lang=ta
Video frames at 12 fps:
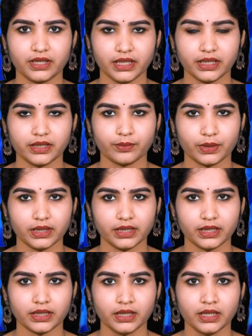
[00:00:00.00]
வெளியிடப்பட்டு
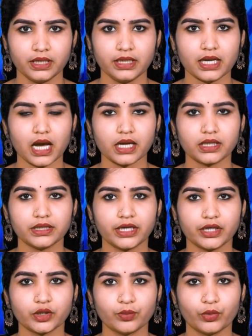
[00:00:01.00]
நாங்கள்
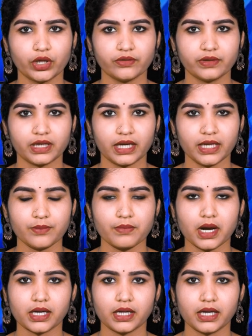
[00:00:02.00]
எடுக்கும் முடிவுகளை
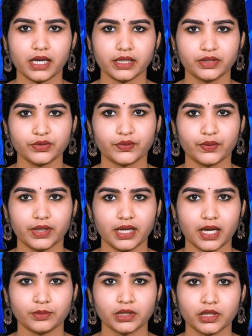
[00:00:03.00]
மக்கள் அறிந்து
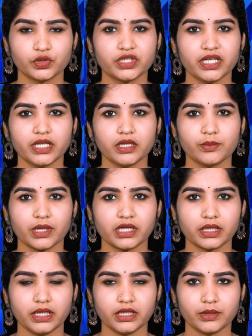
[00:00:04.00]
கொள்ளலாம் உச்சநீதிமன்ற
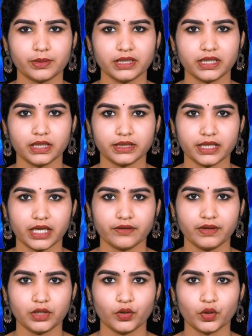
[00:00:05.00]
நீதிபதிகள் தேர்வில்